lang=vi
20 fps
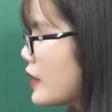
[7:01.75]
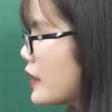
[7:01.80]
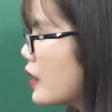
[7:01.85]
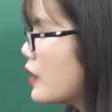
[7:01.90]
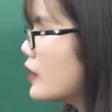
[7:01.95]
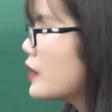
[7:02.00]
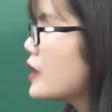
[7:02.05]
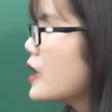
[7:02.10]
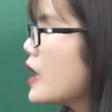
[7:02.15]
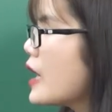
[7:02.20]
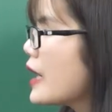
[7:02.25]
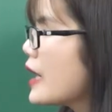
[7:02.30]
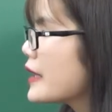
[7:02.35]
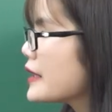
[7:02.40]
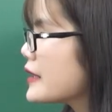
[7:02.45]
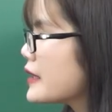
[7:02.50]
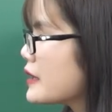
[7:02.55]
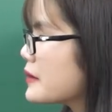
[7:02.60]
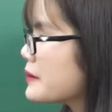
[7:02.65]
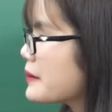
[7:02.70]
n.
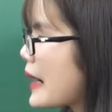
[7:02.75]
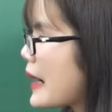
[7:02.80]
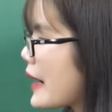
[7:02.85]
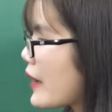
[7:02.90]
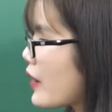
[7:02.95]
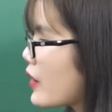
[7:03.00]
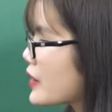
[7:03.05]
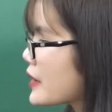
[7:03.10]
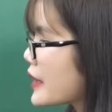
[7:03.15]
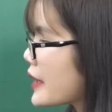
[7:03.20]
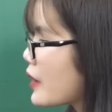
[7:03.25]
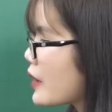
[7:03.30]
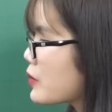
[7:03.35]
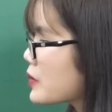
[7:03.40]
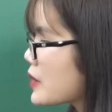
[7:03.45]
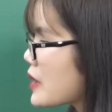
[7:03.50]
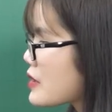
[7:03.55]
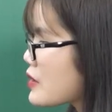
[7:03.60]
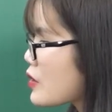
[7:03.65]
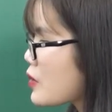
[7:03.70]
Nhưng mà còn cái công
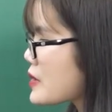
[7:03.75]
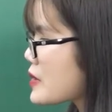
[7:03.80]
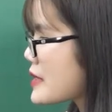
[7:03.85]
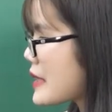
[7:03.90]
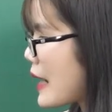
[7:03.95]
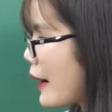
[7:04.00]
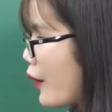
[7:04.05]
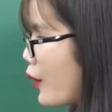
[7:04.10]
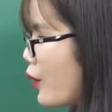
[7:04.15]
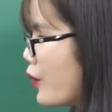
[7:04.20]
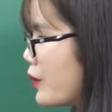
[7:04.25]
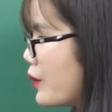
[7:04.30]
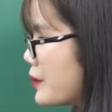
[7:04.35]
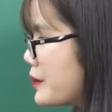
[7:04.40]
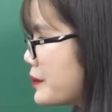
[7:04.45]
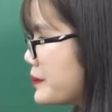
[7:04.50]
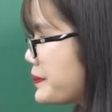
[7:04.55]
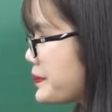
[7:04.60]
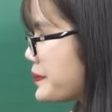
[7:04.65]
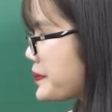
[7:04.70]
thức số 6
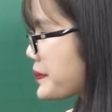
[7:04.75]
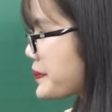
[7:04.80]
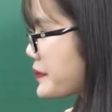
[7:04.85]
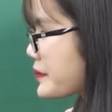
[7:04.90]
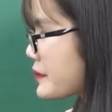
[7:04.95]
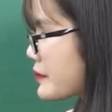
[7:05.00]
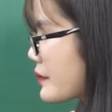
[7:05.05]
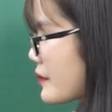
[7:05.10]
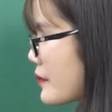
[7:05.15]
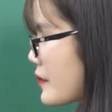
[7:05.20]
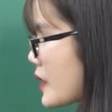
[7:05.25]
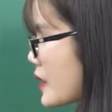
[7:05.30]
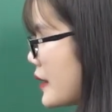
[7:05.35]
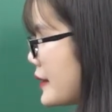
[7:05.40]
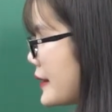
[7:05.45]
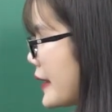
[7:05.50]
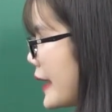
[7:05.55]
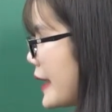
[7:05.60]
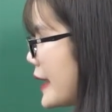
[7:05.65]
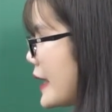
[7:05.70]

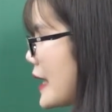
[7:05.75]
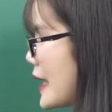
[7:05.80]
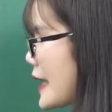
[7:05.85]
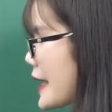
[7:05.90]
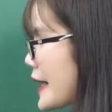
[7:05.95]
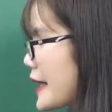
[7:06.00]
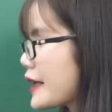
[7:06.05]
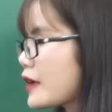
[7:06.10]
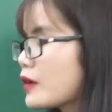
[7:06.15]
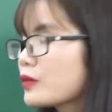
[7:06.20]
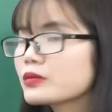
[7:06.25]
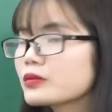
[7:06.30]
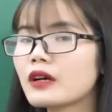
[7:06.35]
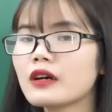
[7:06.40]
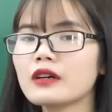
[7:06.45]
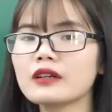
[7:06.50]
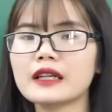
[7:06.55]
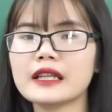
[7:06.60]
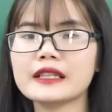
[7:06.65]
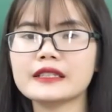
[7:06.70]
này là cái công
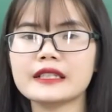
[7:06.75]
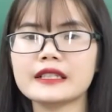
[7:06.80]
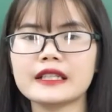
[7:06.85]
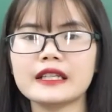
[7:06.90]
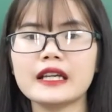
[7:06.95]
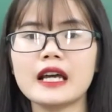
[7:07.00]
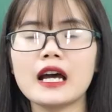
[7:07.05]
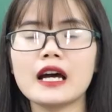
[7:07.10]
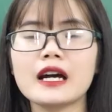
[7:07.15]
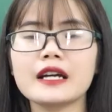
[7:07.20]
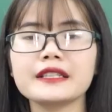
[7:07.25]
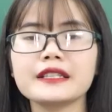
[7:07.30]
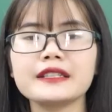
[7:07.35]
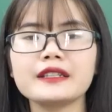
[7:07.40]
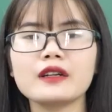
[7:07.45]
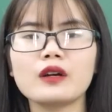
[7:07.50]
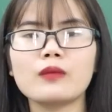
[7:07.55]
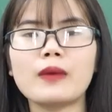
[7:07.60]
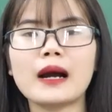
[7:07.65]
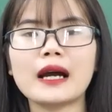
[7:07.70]
thức là gì?
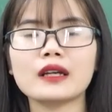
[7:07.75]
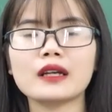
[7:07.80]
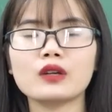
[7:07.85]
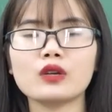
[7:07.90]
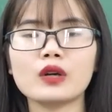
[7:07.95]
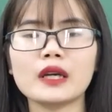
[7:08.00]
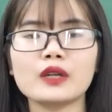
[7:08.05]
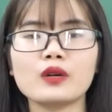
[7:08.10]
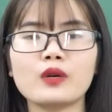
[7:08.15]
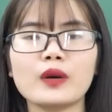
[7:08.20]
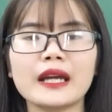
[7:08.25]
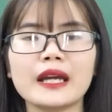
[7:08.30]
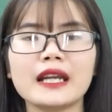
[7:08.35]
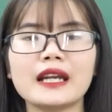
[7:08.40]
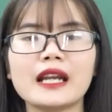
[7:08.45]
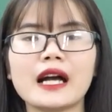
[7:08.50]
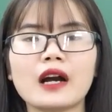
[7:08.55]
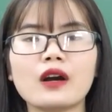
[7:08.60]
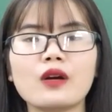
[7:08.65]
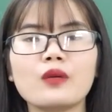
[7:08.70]
Nhiều bạn loay hoay
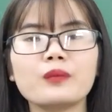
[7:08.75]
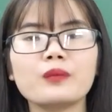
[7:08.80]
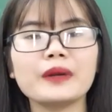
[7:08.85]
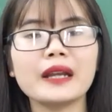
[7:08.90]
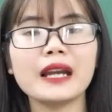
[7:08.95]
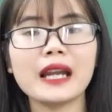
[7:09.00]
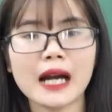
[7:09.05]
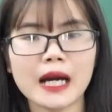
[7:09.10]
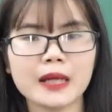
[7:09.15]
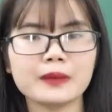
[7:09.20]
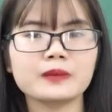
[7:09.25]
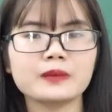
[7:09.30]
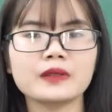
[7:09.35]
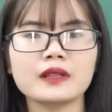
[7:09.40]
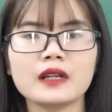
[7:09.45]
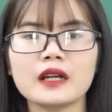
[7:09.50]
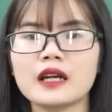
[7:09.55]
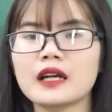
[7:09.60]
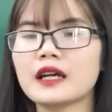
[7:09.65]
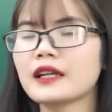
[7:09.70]
là không biết làm
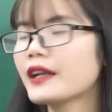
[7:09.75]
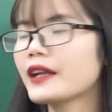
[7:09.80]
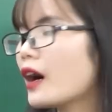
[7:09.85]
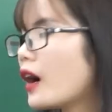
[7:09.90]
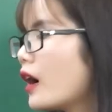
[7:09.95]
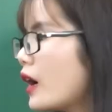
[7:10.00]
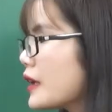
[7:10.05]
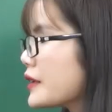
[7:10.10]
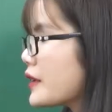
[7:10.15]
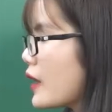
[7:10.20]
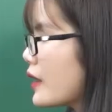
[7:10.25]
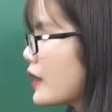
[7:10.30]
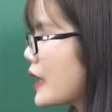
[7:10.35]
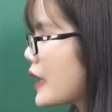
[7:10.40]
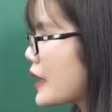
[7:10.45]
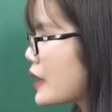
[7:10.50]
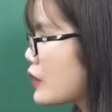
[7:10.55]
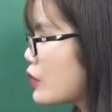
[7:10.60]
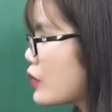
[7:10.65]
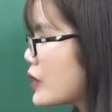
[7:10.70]
đó đó
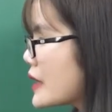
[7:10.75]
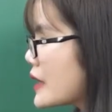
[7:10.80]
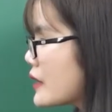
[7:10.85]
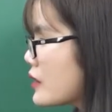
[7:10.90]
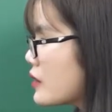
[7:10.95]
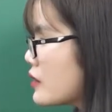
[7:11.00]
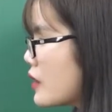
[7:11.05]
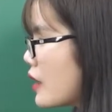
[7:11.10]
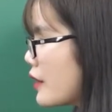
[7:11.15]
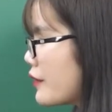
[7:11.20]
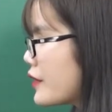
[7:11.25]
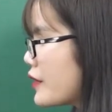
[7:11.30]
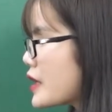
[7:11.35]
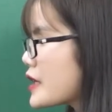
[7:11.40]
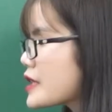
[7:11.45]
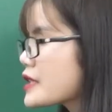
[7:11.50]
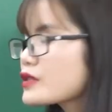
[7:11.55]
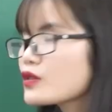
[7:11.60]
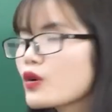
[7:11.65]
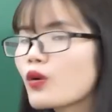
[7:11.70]
là lũy thừa
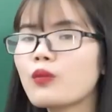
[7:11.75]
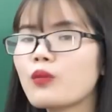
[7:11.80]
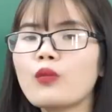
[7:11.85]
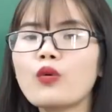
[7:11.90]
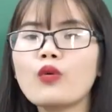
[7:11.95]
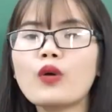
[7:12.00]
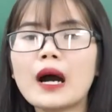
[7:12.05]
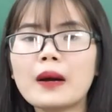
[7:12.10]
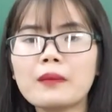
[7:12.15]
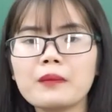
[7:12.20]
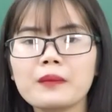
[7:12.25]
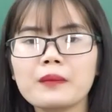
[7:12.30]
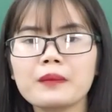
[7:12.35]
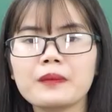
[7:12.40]
với số mũ âm